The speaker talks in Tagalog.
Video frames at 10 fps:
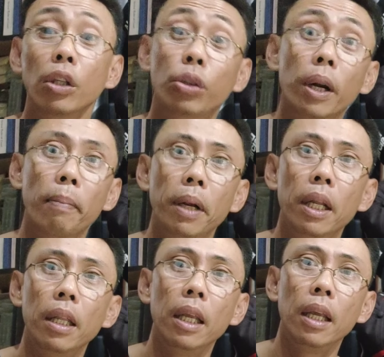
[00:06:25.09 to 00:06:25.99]

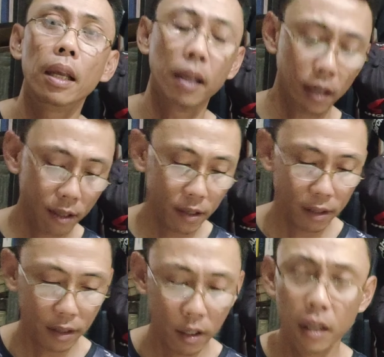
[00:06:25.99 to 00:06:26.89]
durability.
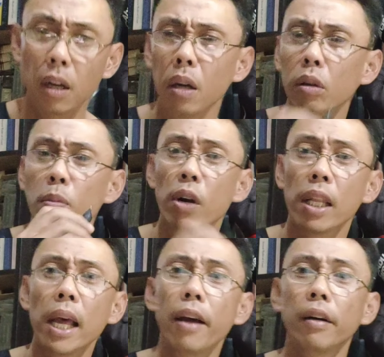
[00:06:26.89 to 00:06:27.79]
Doon
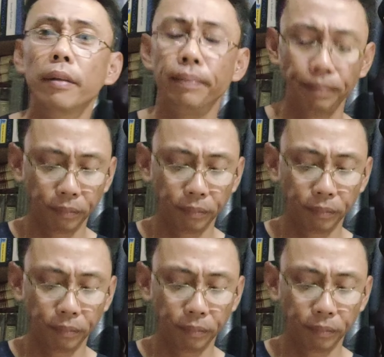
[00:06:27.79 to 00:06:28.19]
muna tayo.